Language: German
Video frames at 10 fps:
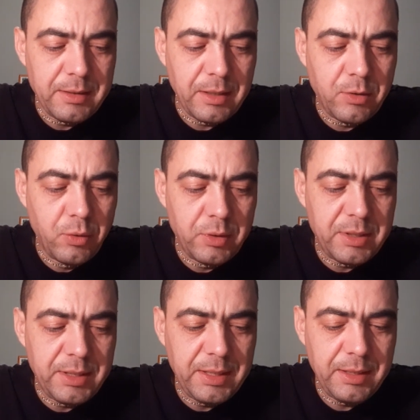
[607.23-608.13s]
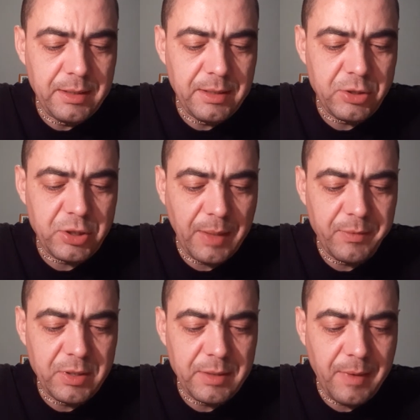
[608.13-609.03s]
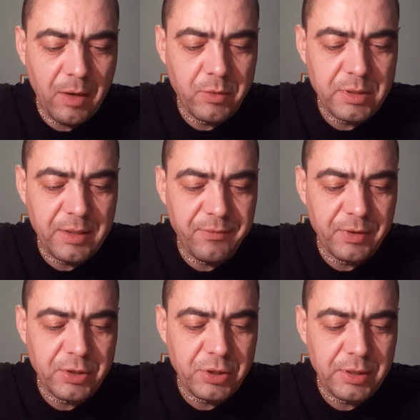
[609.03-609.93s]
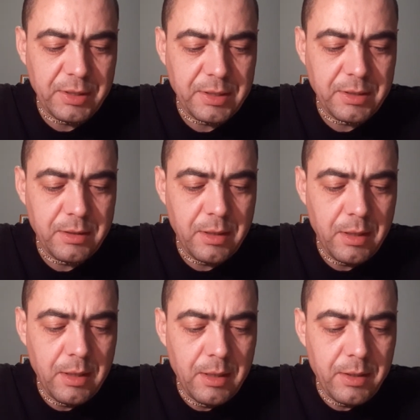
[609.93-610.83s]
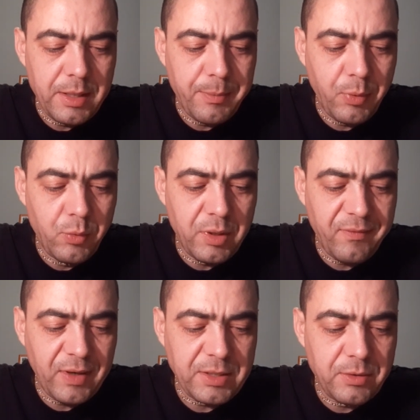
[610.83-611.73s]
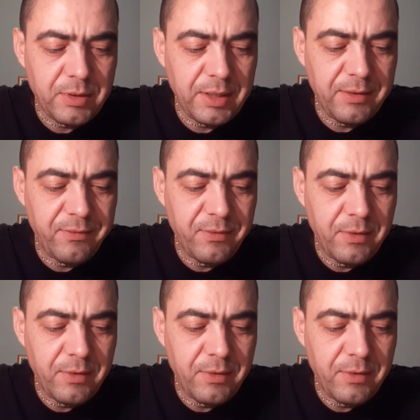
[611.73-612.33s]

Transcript: denn Kunti entstammte dem Hause der Vrishnis. Ihr Bruder Vasudev